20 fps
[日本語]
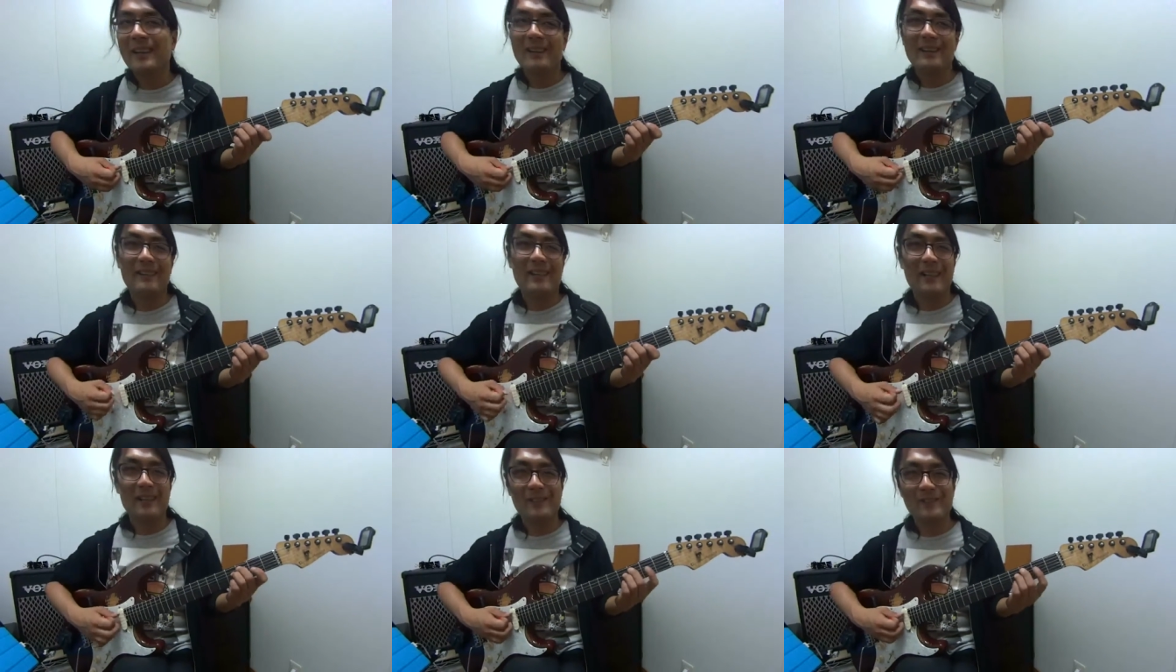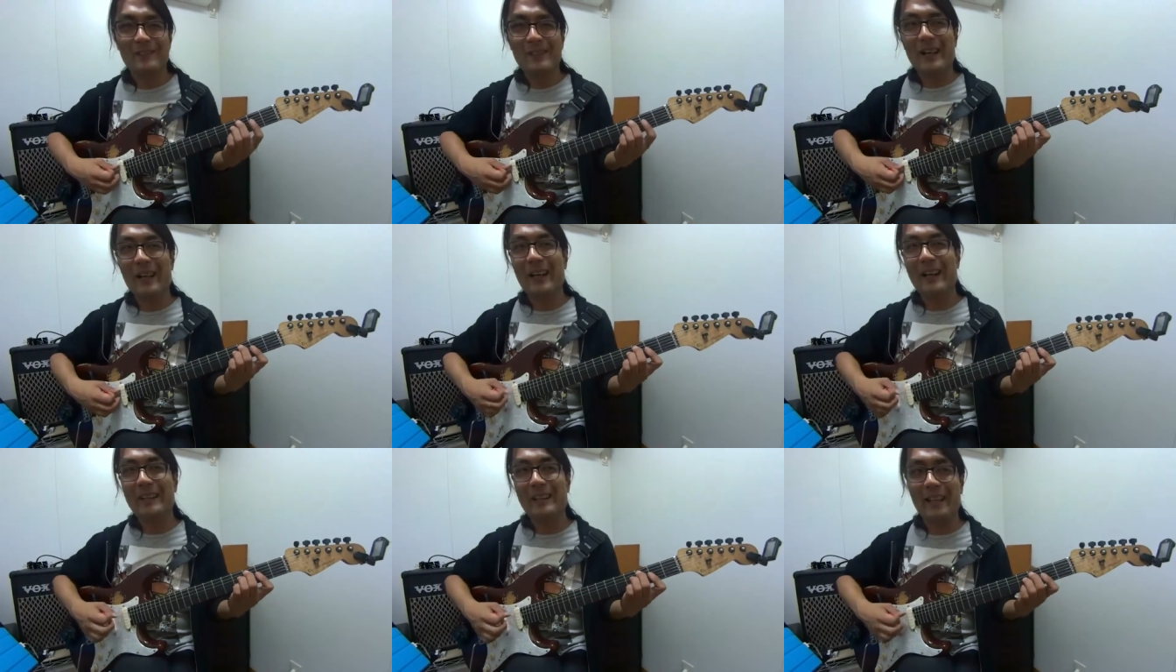出る
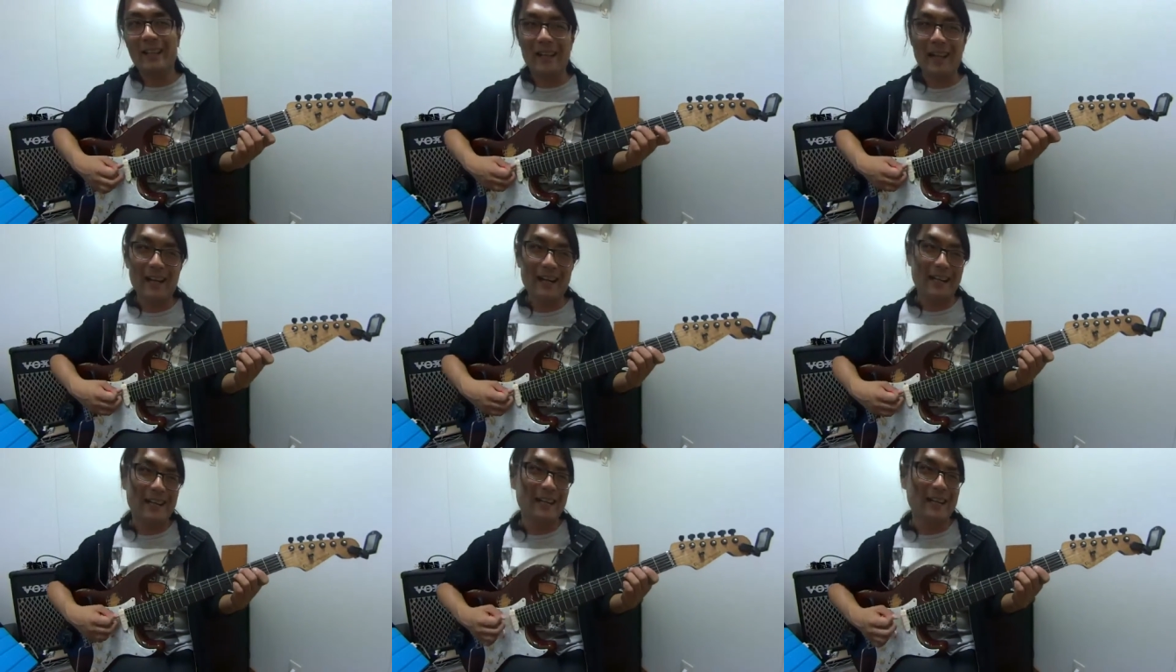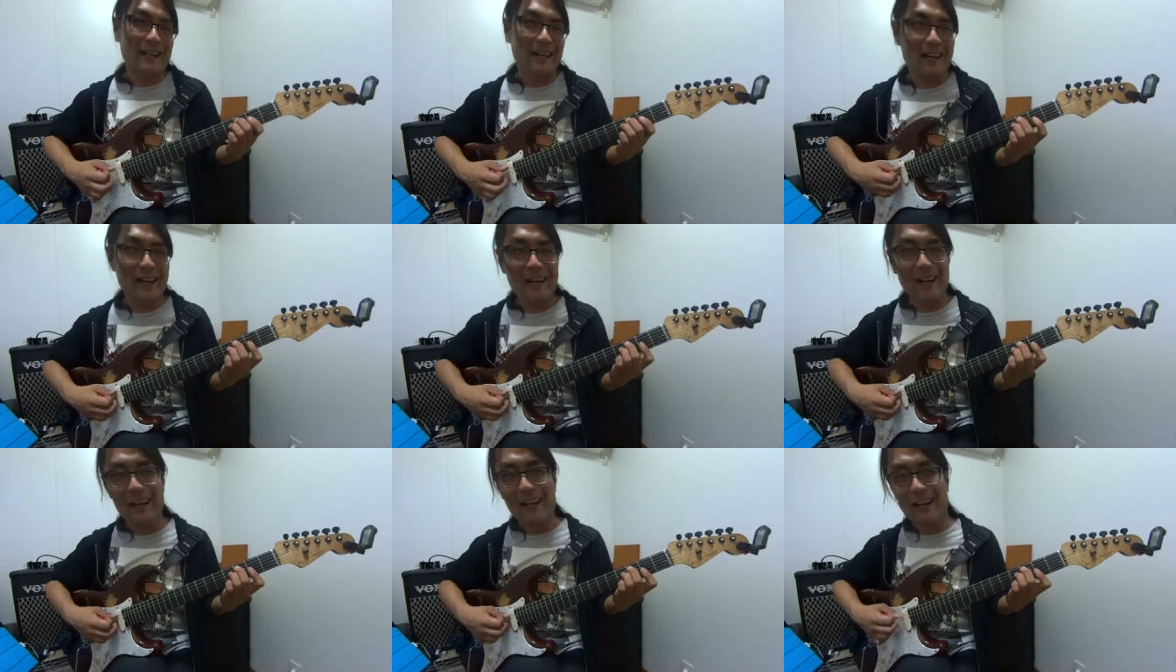か出ない
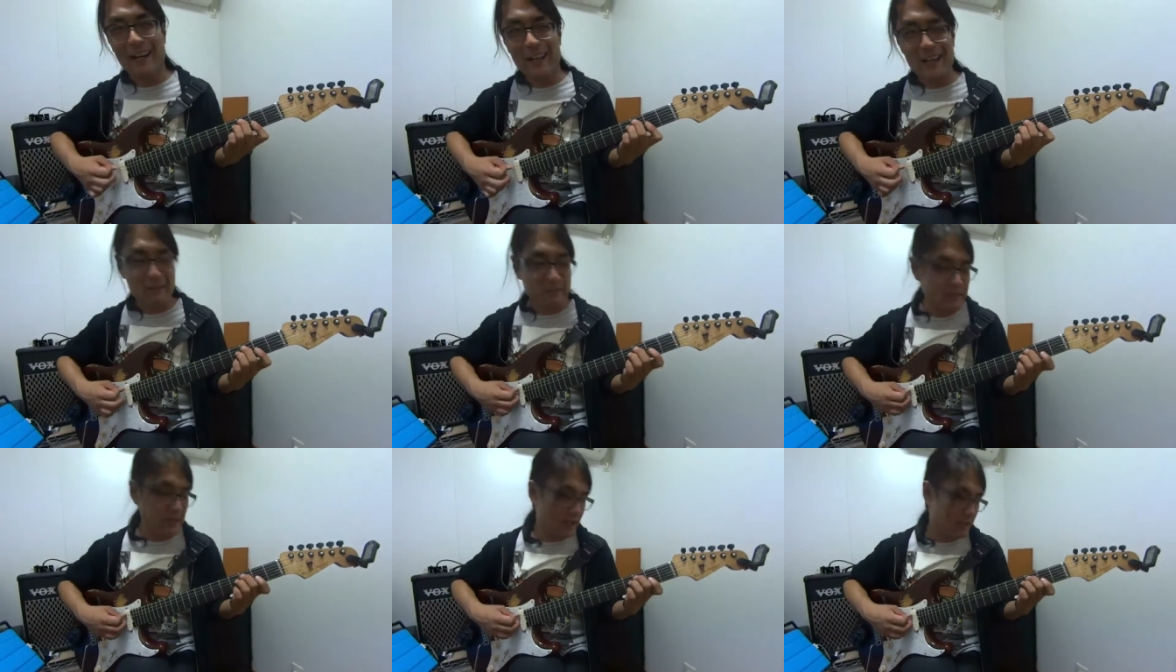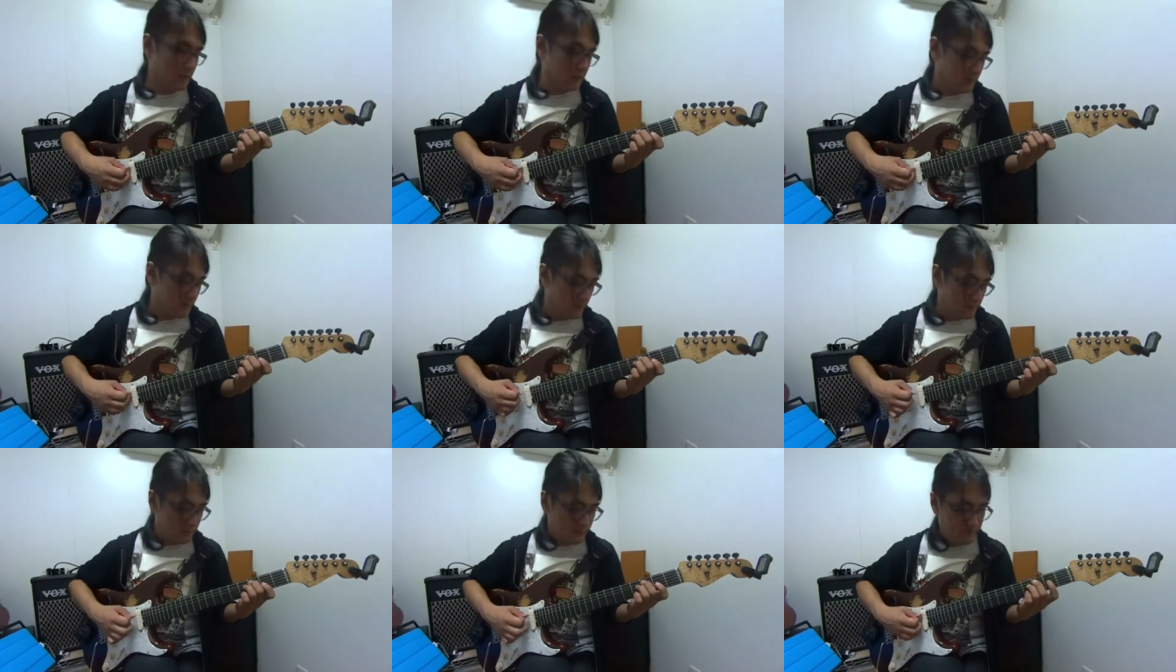かみたいなこ
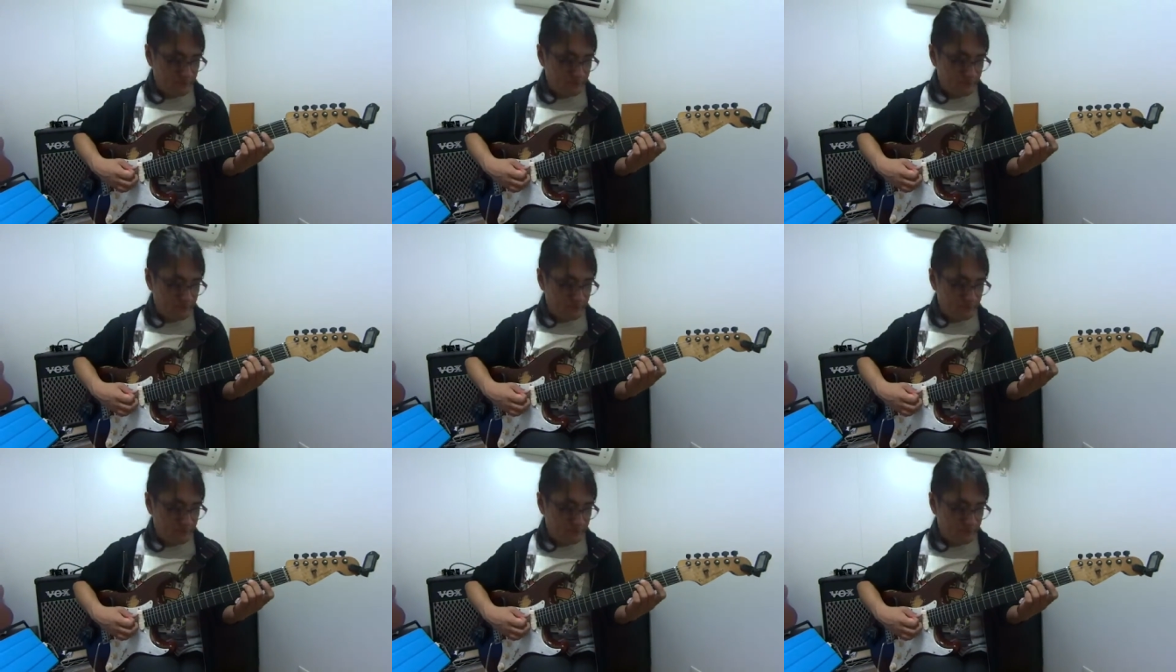と、